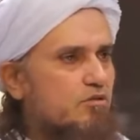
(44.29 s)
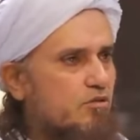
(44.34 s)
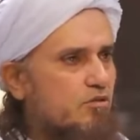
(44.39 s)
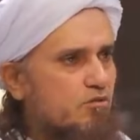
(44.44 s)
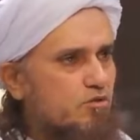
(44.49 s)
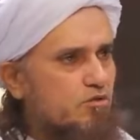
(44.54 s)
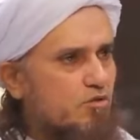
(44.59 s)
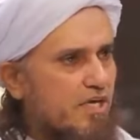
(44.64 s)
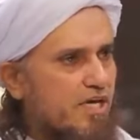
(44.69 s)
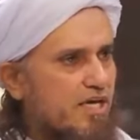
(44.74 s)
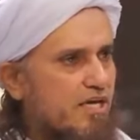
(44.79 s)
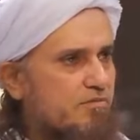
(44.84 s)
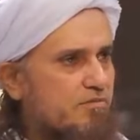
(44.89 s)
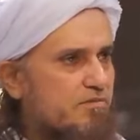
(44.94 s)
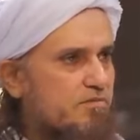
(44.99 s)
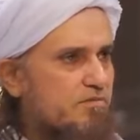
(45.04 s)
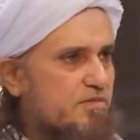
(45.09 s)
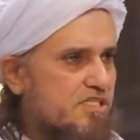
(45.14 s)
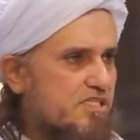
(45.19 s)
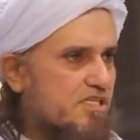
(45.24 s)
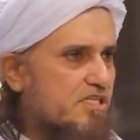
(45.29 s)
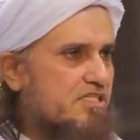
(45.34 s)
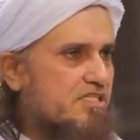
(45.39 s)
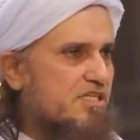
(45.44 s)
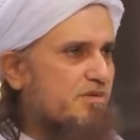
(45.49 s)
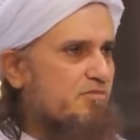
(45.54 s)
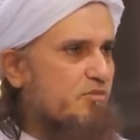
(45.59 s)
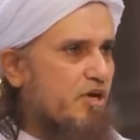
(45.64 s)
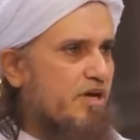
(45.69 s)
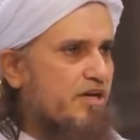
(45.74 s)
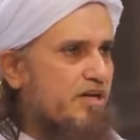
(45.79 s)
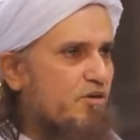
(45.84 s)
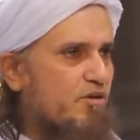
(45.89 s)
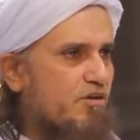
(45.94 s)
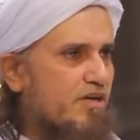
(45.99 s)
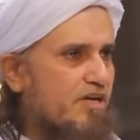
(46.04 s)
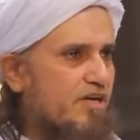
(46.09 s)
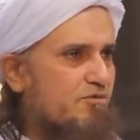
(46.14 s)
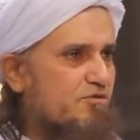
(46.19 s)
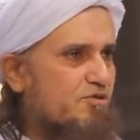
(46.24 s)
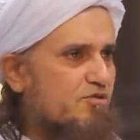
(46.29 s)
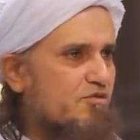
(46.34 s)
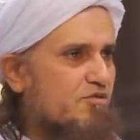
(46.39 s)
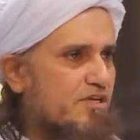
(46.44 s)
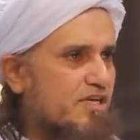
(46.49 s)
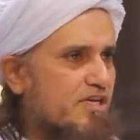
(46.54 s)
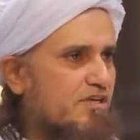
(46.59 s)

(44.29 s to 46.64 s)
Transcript: तो वो तो खैर अब किस्सा पुराना हो गया अब उसको